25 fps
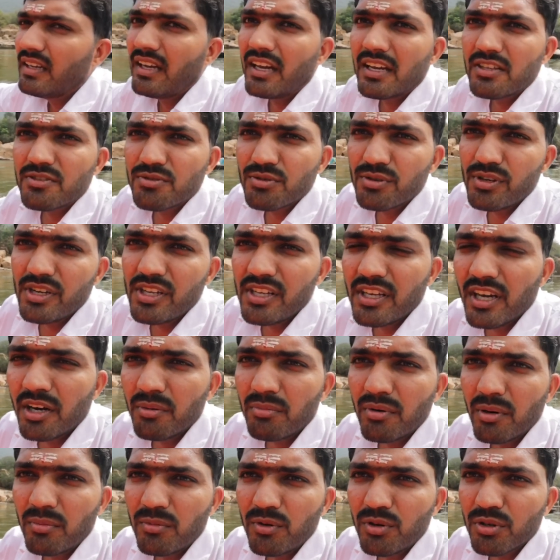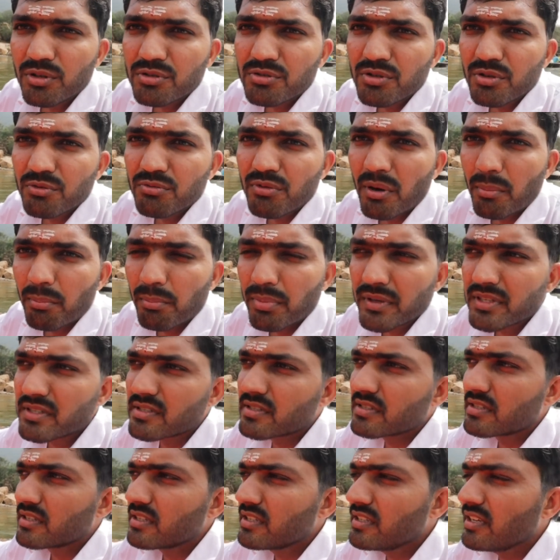एक्चुअली अब हम लोग जो वापस
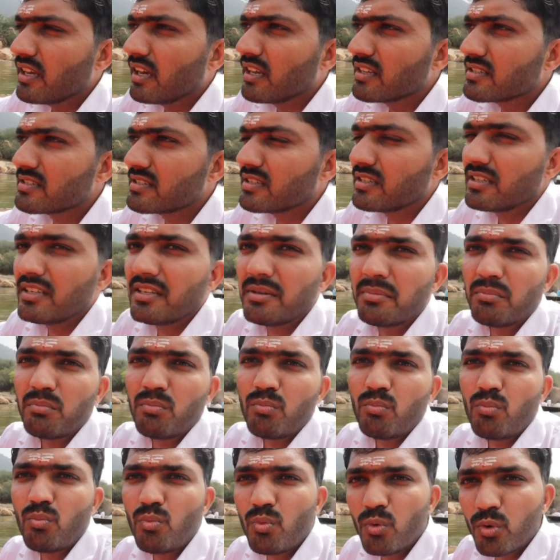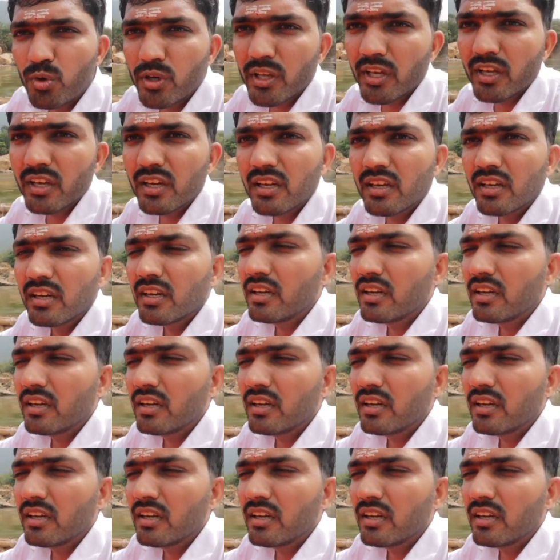यहाँ से मुड़े हैं